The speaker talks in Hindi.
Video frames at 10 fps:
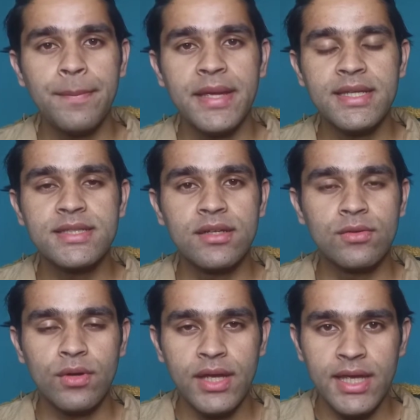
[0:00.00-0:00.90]
और आप एक
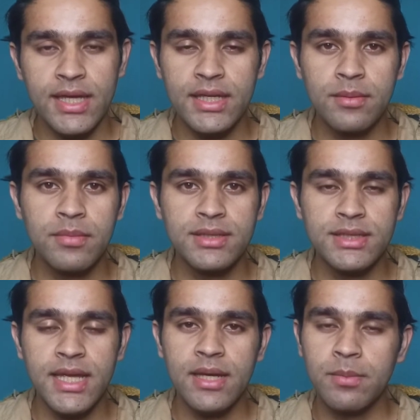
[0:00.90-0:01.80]
चैनल को एक ही
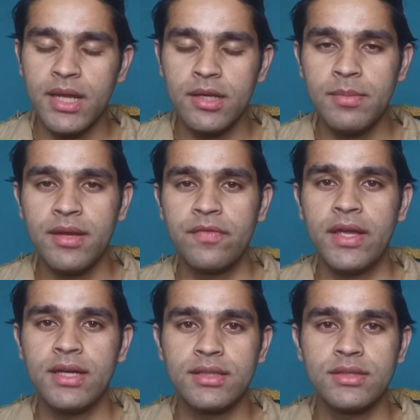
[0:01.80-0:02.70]
नंबर से एक बार ही
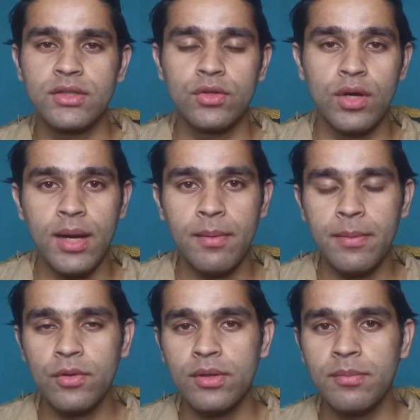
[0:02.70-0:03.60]
वेरीफाई कर सकते हो
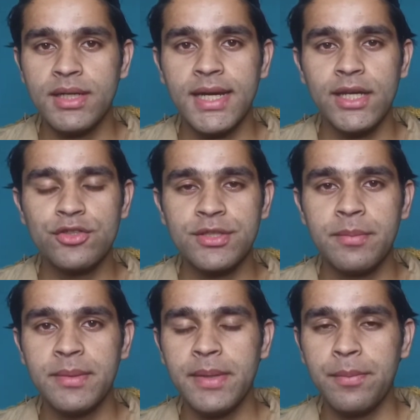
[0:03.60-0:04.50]
अब आपको नंबर डालना
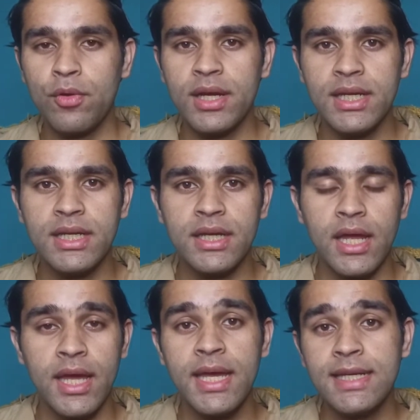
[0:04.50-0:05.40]
है सबमिट पे आपको
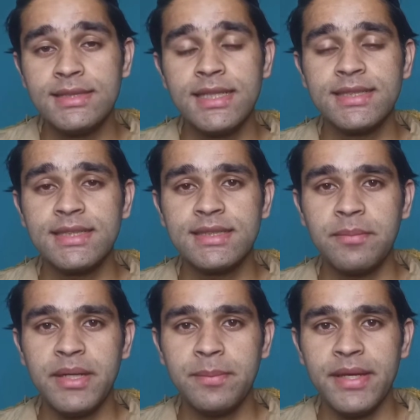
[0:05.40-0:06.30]
क्लिक करना है
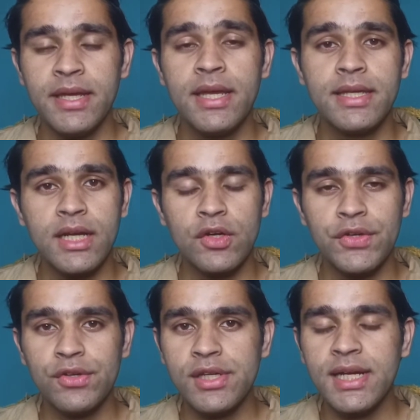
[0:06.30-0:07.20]
जैसे सबमिट पे
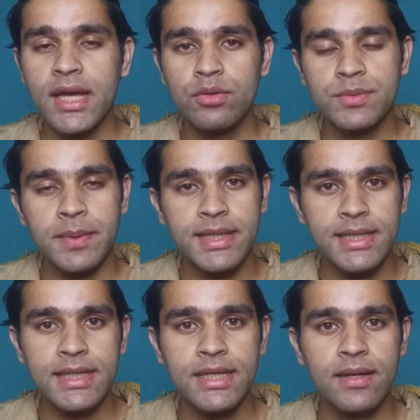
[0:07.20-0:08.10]
या कंटिन्यू लिखा है उस
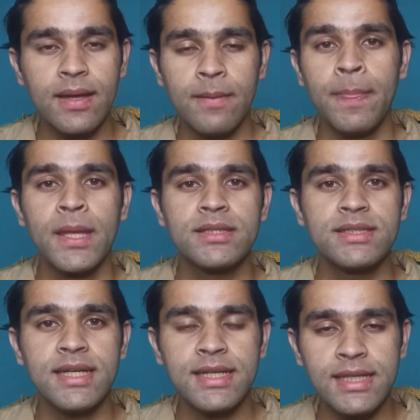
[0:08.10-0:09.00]
पर क्लिक करना है
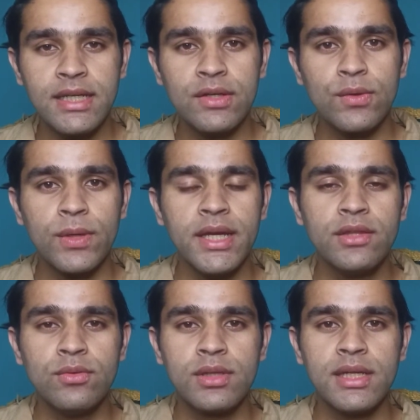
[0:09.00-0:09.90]
जिसे क्लिक
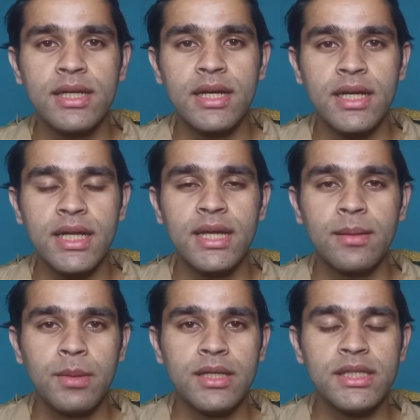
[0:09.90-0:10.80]
करोगे तो क्लिक
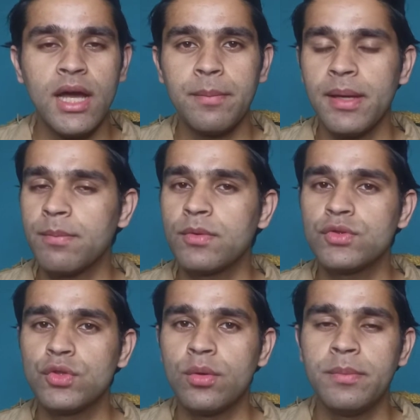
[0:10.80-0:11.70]
करने के बाद यहाँ पे
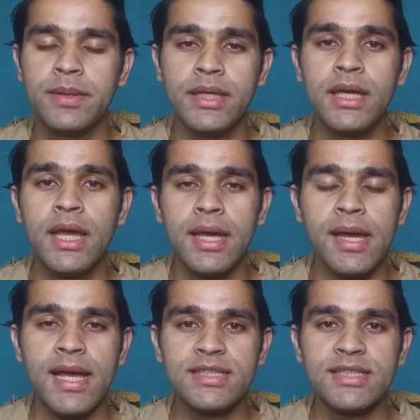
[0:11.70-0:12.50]
आपको जो भी